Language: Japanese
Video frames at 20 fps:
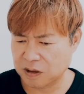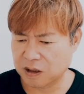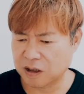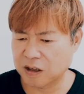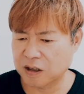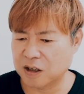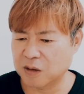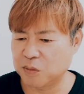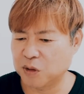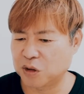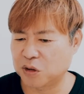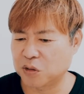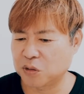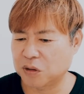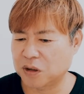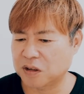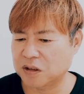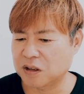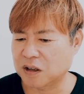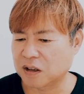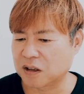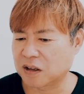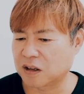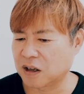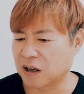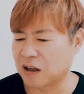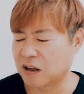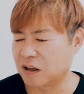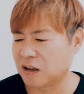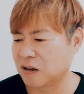相田光夫でしたっ
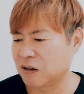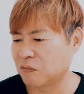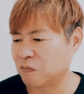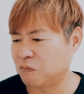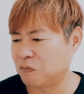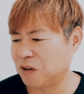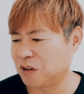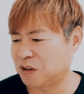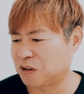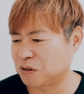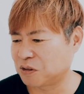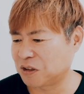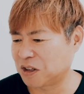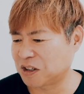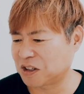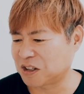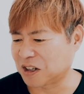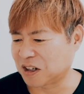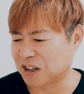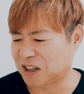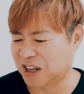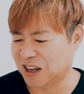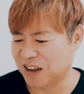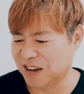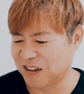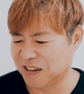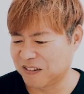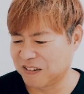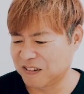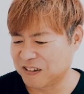けみつるでしたっけ
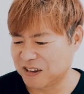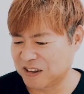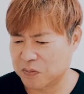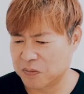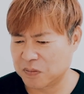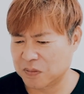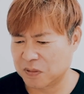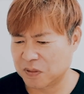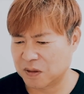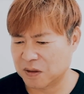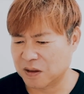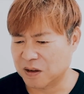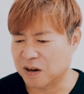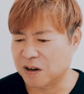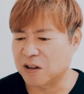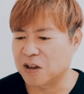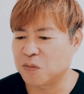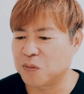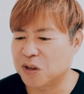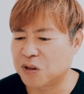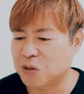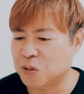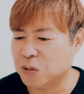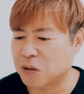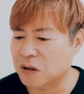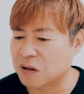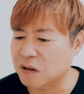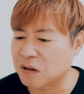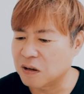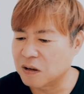相田光夫
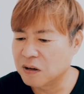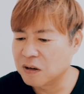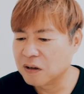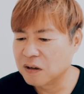かな